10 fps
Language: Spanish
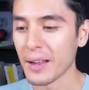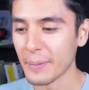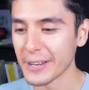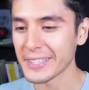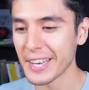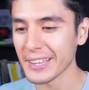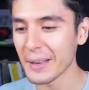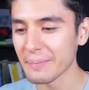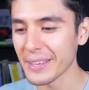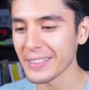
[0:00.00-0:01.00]
Al parecer
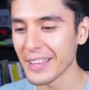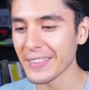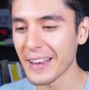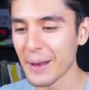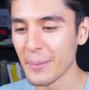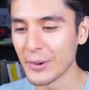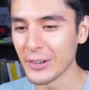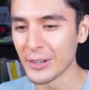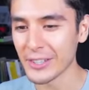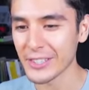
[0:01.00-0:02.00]
también
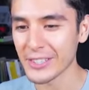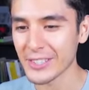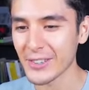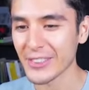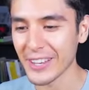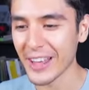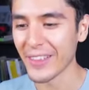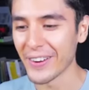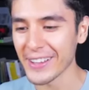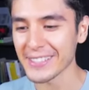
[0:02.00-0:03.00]
tendremos
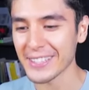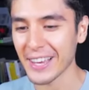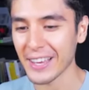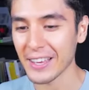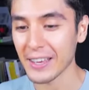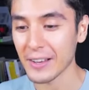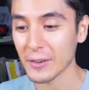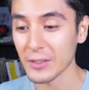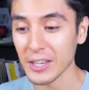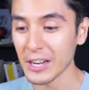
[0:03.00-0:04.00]
contenedores que
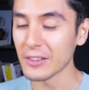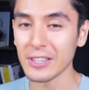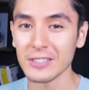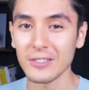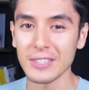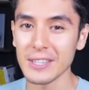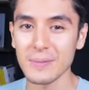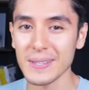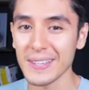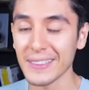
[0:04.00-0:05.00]
contienen otras cosas
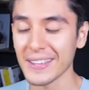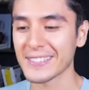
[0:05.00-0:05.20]
bastante